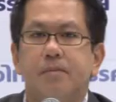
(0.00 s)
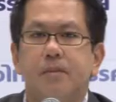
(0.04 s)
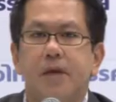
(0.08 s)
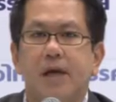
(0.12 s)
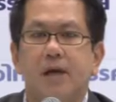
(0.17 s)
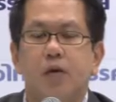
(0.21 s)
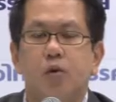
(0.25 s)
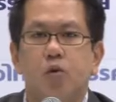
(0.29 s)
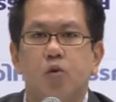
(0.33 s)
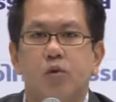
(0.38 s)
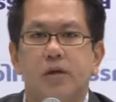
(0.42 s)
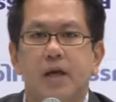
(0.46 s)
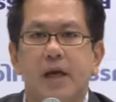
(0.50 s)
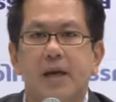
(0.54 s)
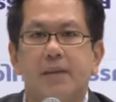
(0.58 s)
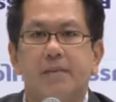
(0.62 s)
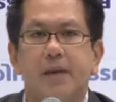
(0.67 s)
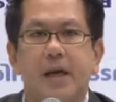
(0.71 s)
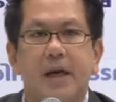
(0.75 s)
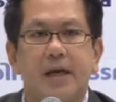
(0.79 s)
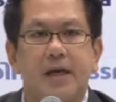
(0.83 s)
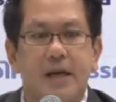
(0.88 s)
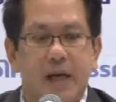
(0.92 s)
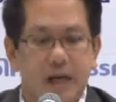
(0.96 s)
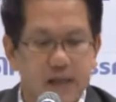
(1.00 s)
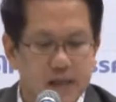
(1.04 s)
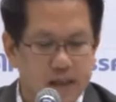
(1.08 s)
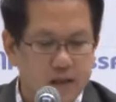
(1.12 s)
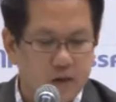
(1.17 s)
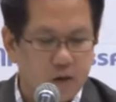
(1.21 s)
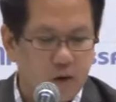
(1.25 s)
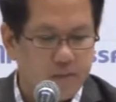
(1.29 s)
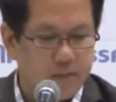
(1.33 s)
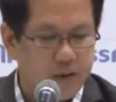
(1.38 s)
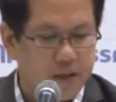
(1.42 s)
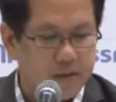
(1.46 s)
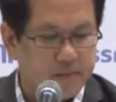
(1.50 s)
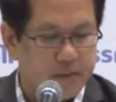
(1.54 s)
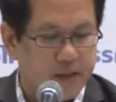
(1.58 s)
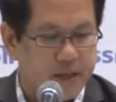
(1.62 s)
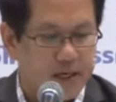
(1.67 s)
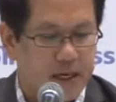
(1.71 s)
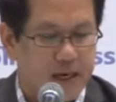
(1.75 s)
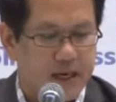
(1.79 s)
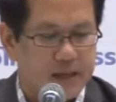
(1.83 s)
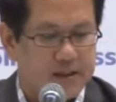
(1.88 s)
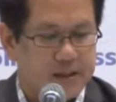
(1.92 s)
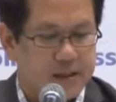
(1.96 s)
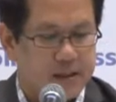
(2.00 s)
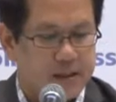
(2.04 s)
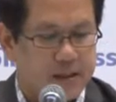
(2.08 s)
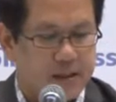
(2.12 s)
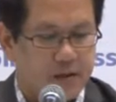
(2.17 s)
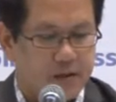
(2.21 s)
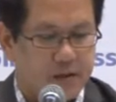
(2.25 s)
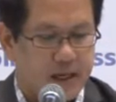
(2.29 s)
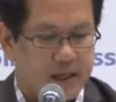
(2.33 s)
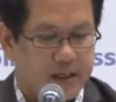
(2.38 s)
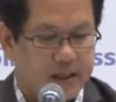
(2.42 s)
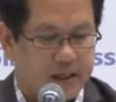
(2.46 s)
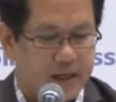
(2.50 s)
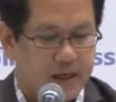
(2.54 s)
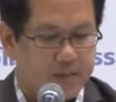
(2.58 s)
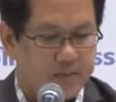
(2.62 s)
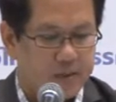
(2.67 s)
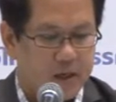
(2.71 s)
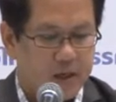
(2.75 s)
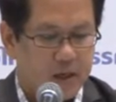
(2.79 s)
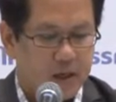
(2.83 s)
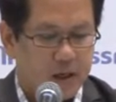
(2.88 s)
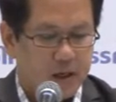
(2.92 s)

ในกรุงเทพขณะนี้ก็เป็นปัญหาเช่นเดียวกันครับ